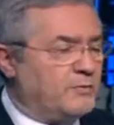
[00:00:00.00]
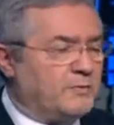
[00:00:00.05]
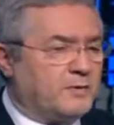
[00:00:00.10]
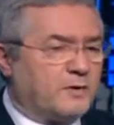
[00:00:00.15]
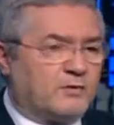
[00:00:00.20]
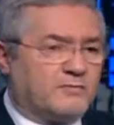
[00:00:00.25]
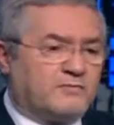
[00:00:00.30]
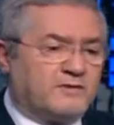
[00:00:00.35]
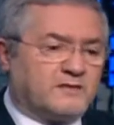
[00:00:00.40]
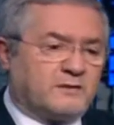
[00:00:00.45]
مين
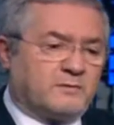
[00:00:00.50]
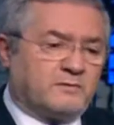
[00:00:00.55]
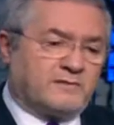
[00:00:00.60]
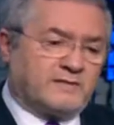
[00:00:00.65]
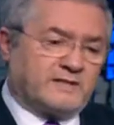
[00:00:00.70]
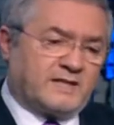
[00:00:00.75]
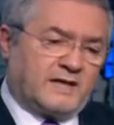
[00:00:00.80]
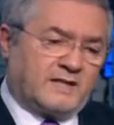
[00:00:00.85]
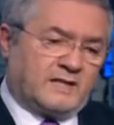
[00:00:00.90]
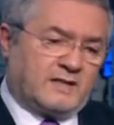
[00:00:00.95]
بياخذ فيزا ولا
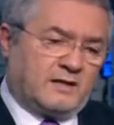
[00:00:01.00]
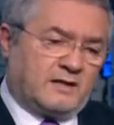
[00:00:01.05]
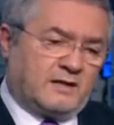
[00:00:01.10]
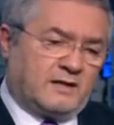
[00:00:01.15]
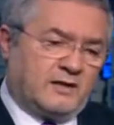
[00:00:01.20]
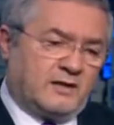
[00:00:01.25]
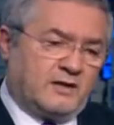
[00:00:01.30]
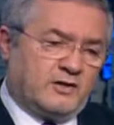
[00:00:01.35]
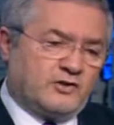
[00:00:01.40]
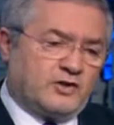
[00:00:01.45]
فيزا هذا
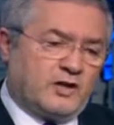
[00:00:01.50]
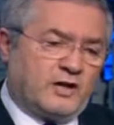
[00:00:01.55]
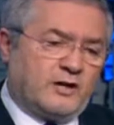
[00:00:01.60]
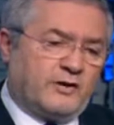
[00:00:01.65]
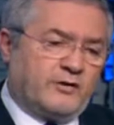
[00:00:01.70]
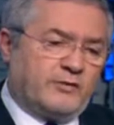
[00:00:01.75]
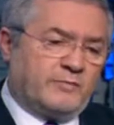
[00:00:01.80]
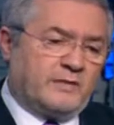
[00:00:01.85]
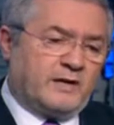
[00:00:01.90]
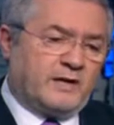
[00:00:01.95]
شان
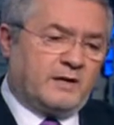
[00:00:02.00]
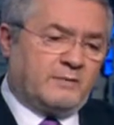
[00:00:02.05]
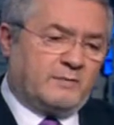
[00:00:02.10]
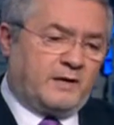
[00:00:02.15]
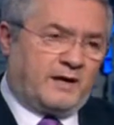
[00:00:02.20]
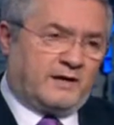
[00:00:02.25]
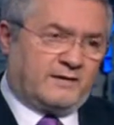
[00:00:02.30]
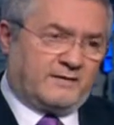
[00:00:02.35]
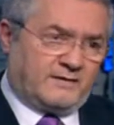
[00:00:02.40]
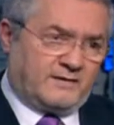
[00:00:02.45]
لبناني بحت